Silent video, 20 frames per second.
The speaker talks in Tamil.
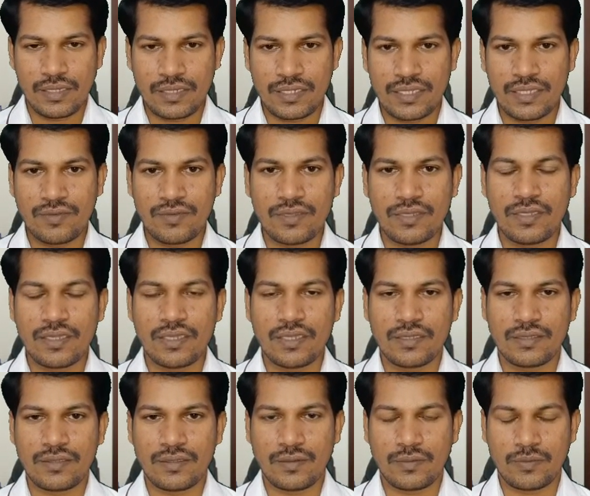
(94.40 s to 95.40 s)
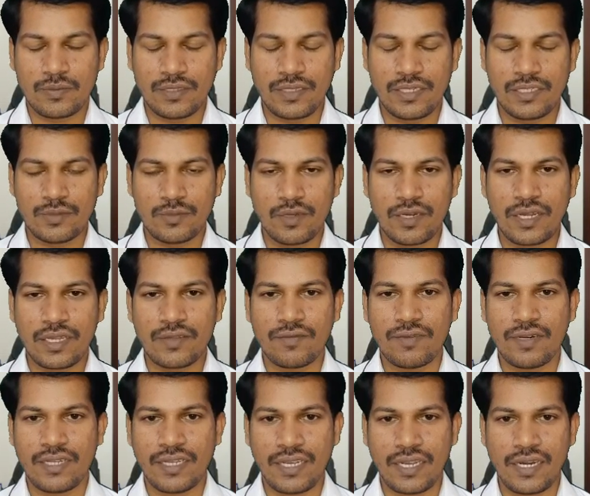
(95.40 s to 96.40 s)
இதை வந்து அந்த சீட்ஸ் மாதிரி அந்த
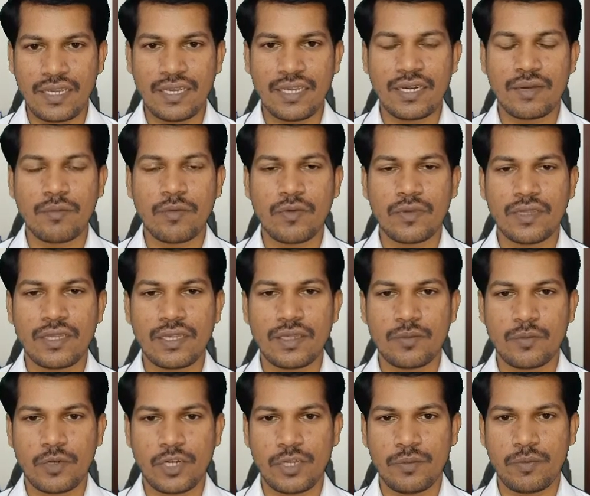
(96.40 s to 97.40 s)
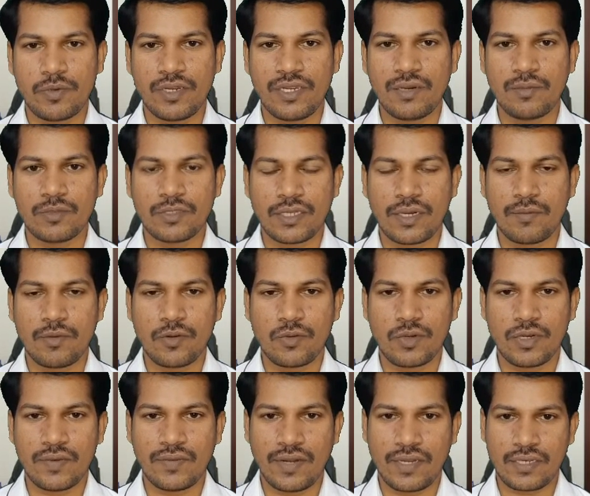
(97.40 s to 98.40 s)
விடைகளையே நம்ம வந்து அதை பொடி பண்ணி நம்ம
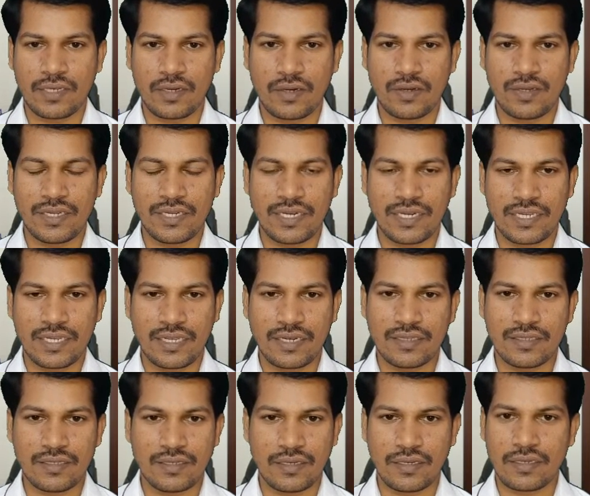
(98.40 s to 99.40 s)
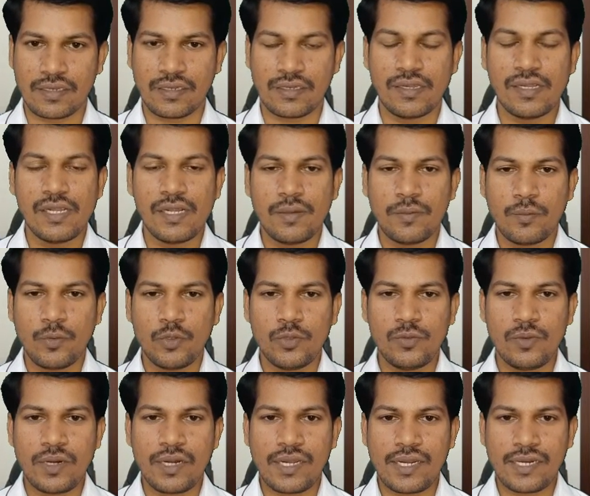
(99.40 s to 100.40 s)
சாப்பிடக்கூடிய வழக்கங்களும் இன்றைக்கு இருந்துகிட்ருக்கு
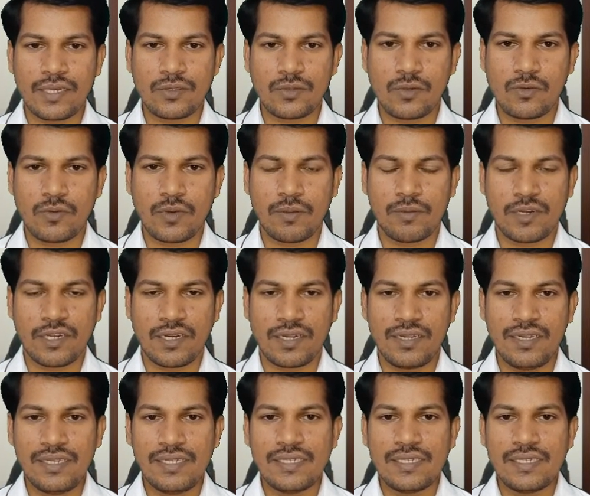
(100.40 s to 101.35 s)
பொதுவாக நான் என்ன சொல்லுவேன் அப்படின்னா